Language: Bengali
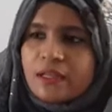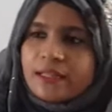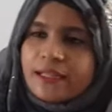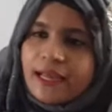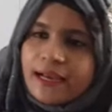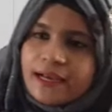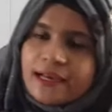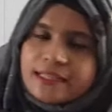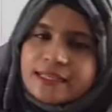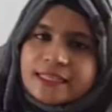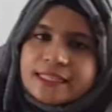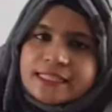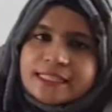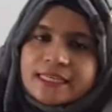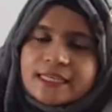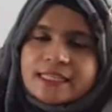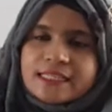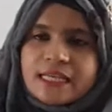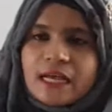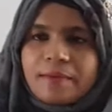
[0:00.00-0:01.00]
দেখা
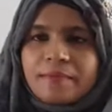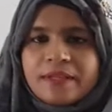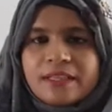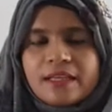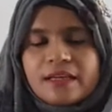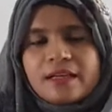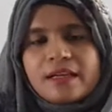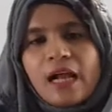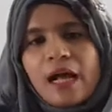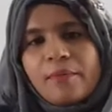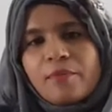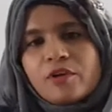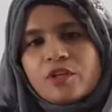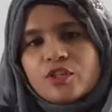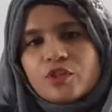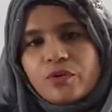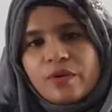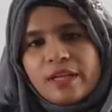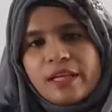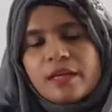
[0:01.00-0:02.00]
যাচ্ছে যে আমাদের গ্রাম
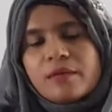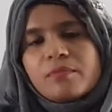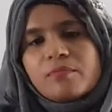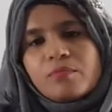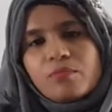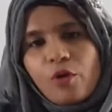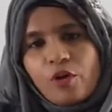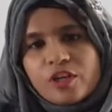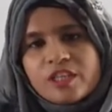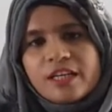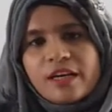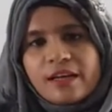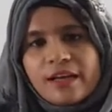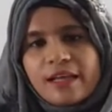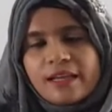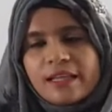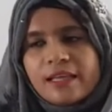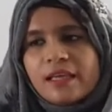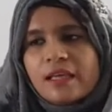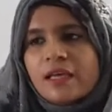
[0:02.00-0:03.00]
অঞ্চলে
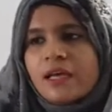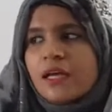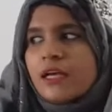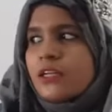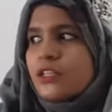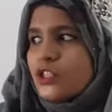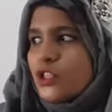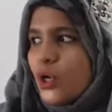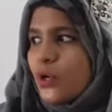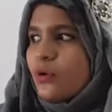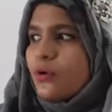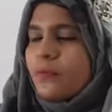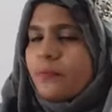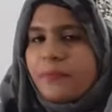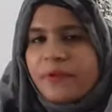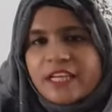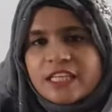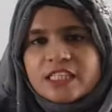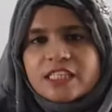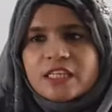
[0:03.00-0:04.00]
বর্ষাকালে যখন
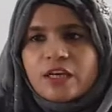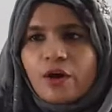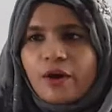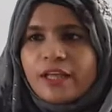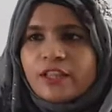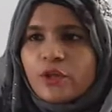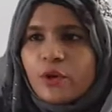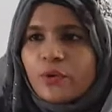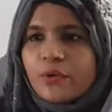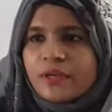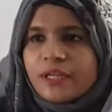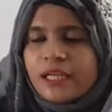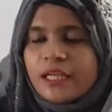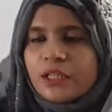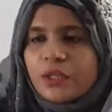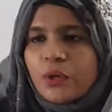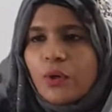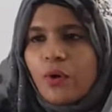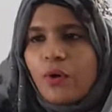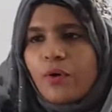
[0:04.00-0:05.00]
বৃষ্টি হয় তখন
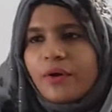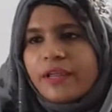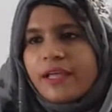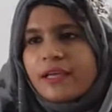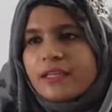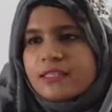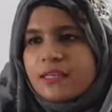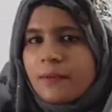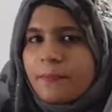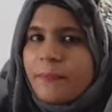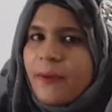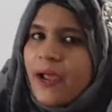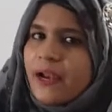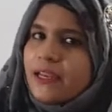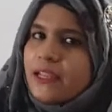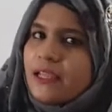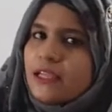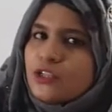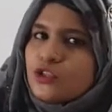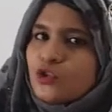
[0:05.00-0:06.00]
কিন্তু অনেক
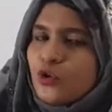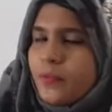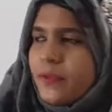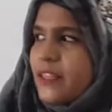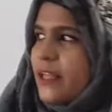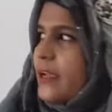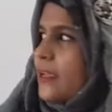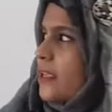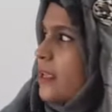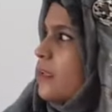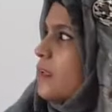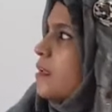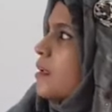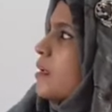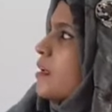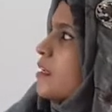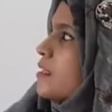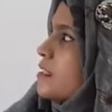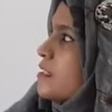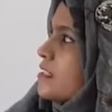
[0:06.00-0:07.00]
পানি জমে থাকে
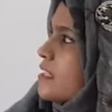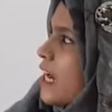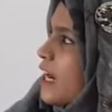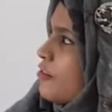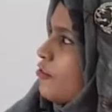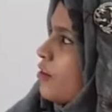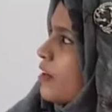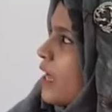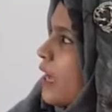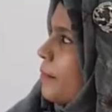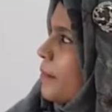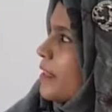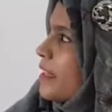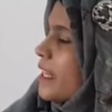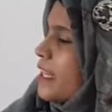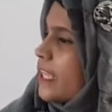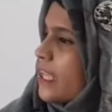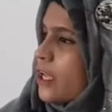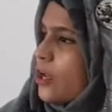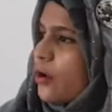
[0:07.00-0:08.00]
যার ফলে
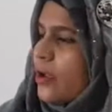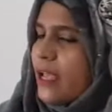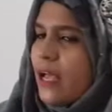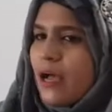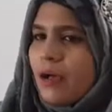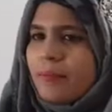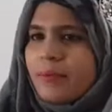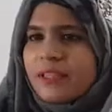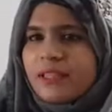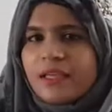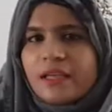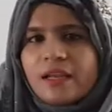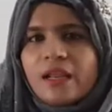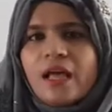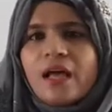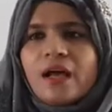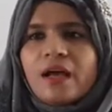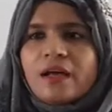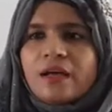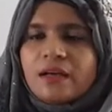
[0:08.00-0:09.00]
আমাদের কি হয় আমাদের
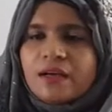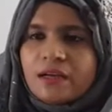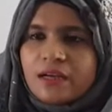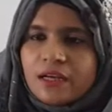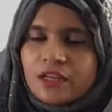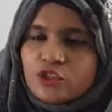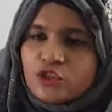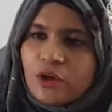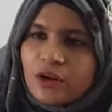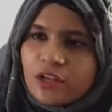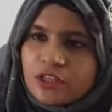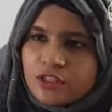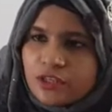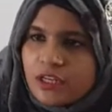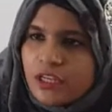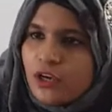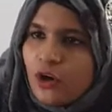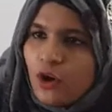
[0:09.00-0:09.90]
চলাচলে